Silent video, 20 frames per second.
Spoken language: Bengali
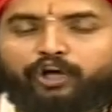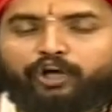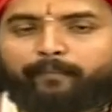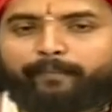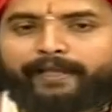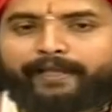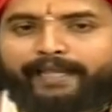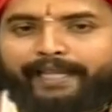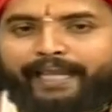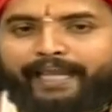হবে
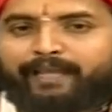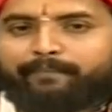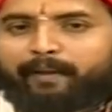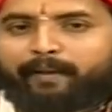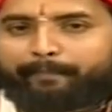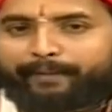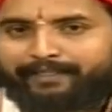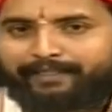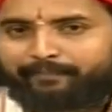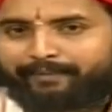এই
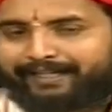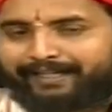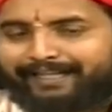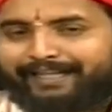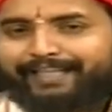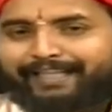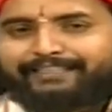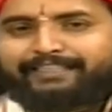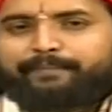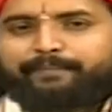ব্যাপারটা মানে
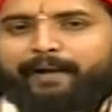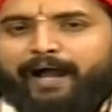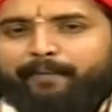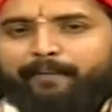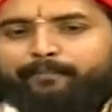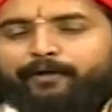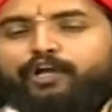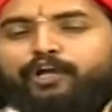লেজি ভাব